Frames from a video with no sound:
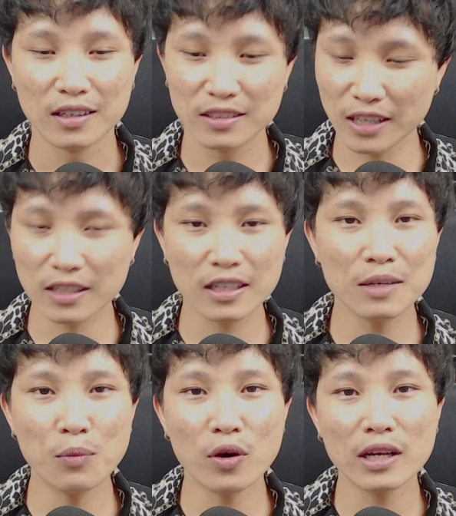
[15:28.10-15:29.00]
chẳng cứ
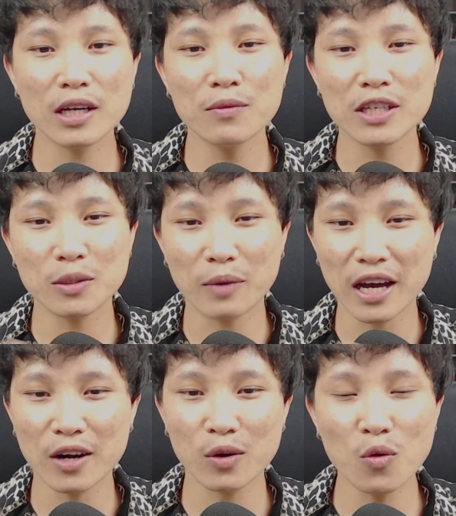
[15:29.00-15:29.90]
buồn nó cứ bên nó sầm
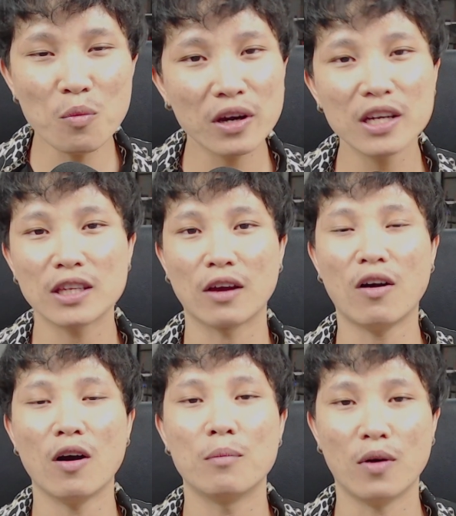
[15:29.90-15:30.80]
khăn room khné từng
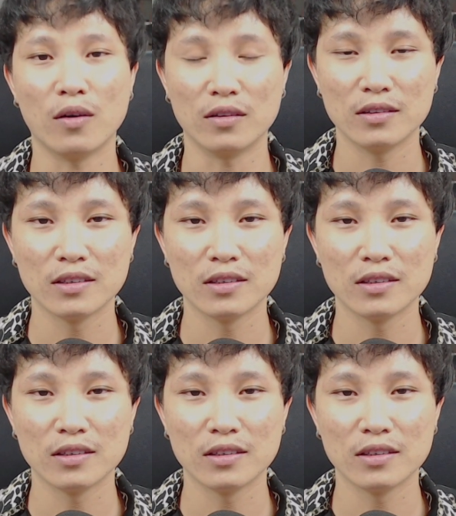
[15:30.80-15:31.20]
ọt mỏng